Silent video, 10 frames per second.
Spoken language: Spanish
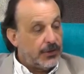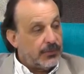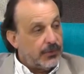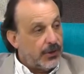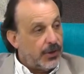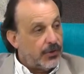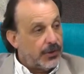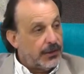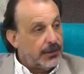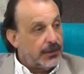como los que
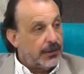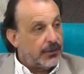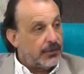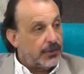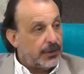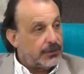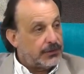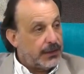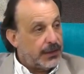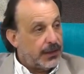corren, lo correcto
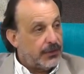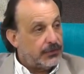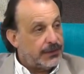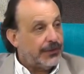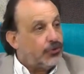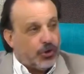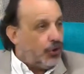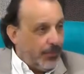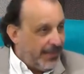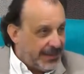sería renegociar
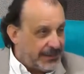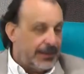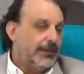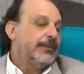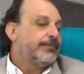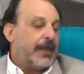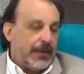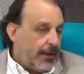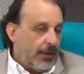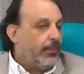todos los meses.
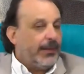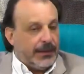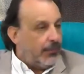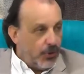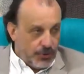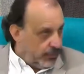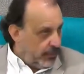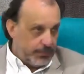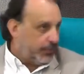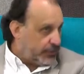Todo un pandemonio,
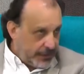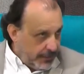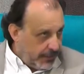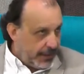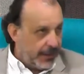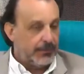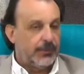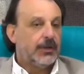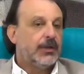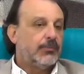un imposible, digamos.
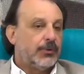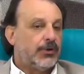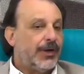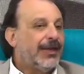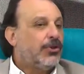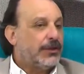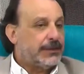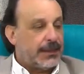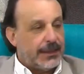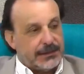Bueno, esto
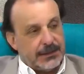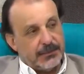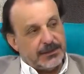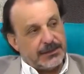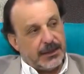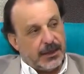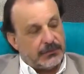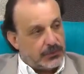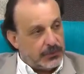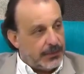hace que el sistema sea
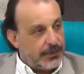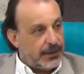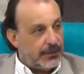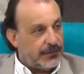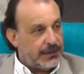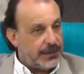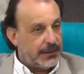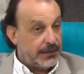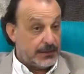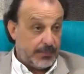absolutamente
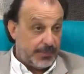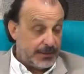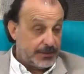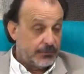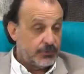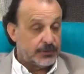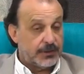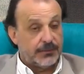ineficiente, se desperdician muchos